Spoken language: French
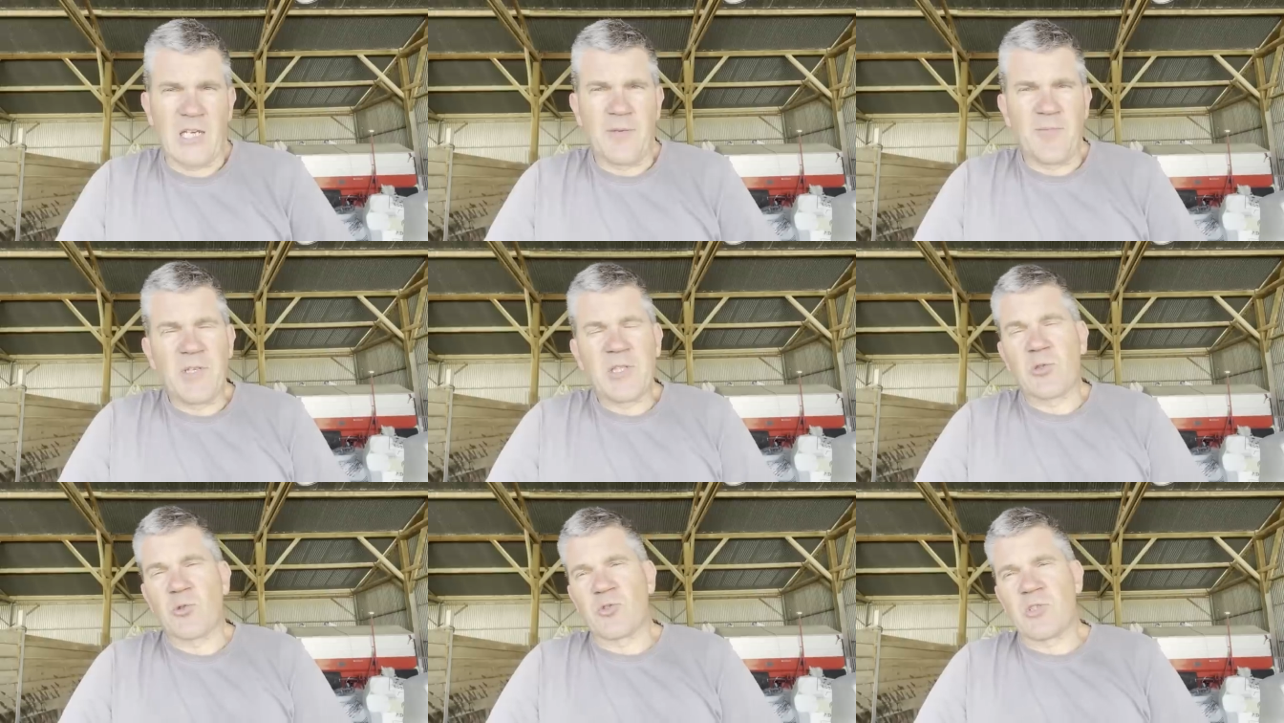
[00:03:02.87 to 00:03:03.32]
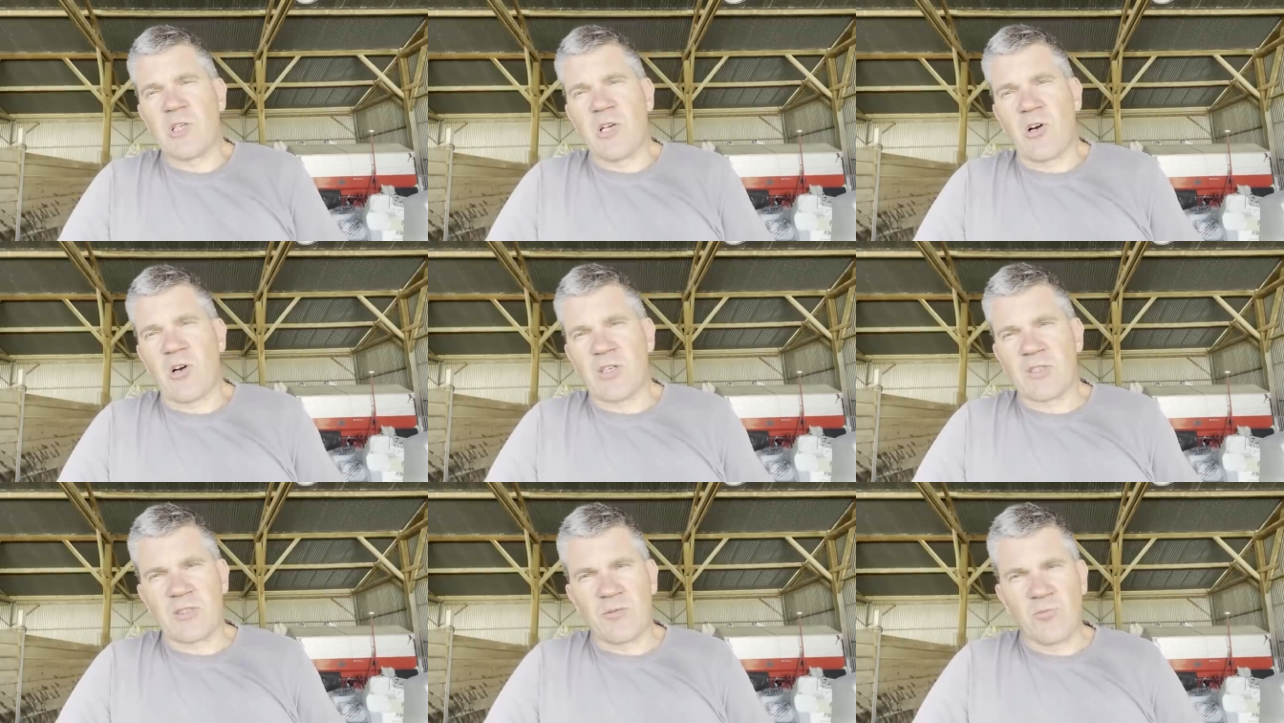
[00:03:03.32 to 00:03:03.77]
limite aussi
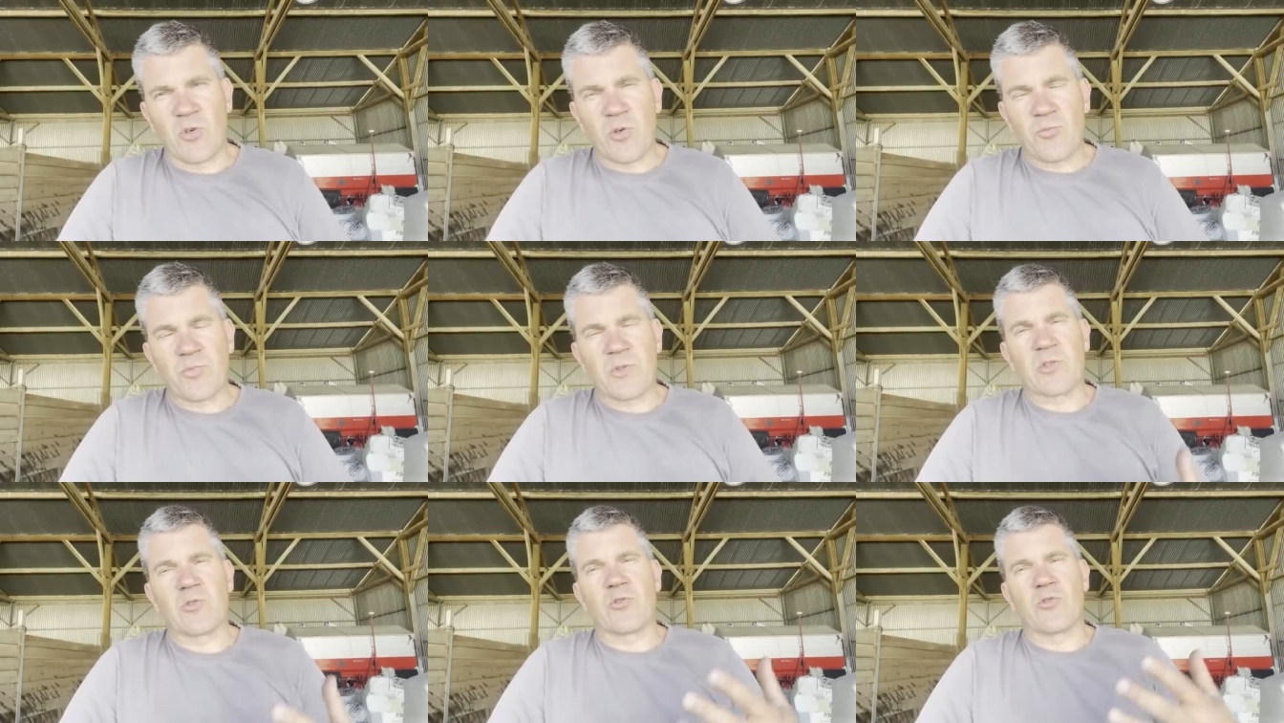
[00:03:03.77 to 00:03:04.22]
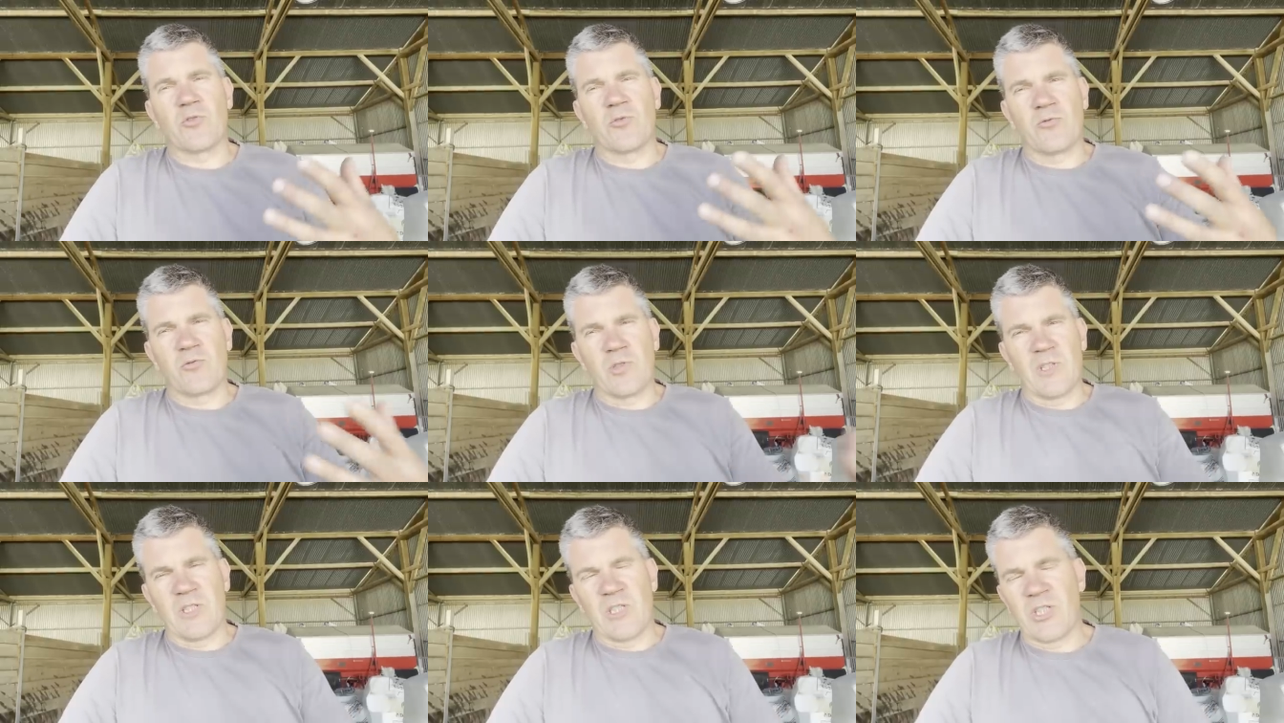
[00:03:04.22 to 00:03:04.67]
l'enracinement, puisque je
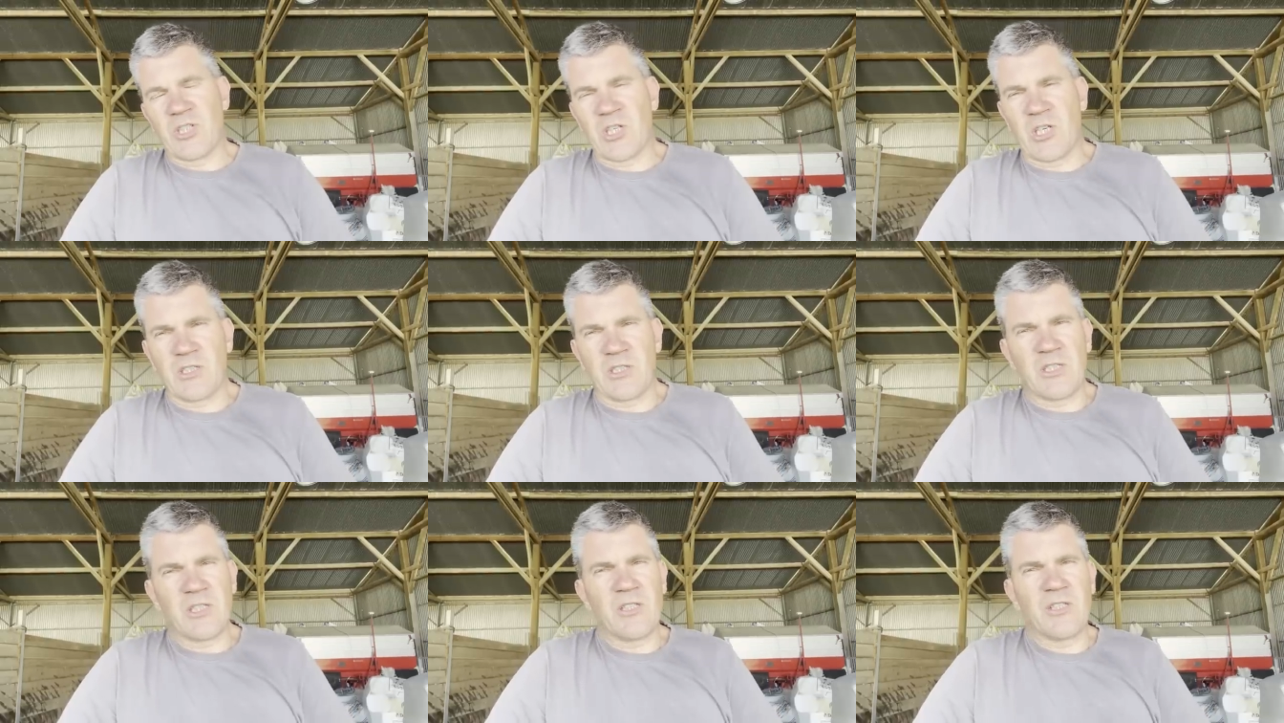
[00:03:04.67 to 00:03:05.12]
vous l'ai déjà dit,